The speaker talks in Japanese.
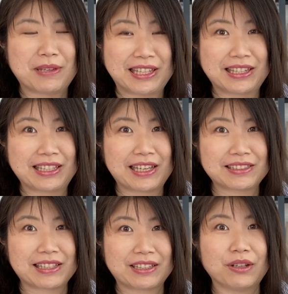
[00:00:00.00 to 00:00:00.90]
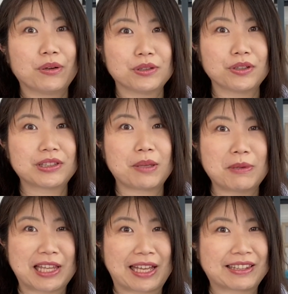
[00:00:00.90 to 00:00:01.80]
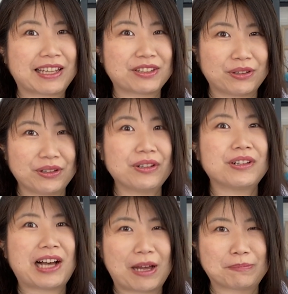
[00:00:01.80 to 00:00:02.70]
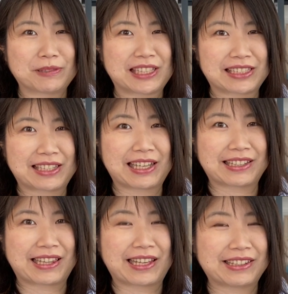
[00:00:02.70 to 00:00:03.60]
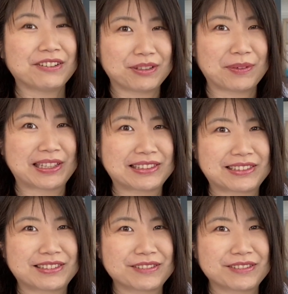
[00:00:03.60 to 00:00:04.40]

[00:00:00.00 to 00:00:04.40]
BTS さんの踊ってみたなどをアップさせていただいております。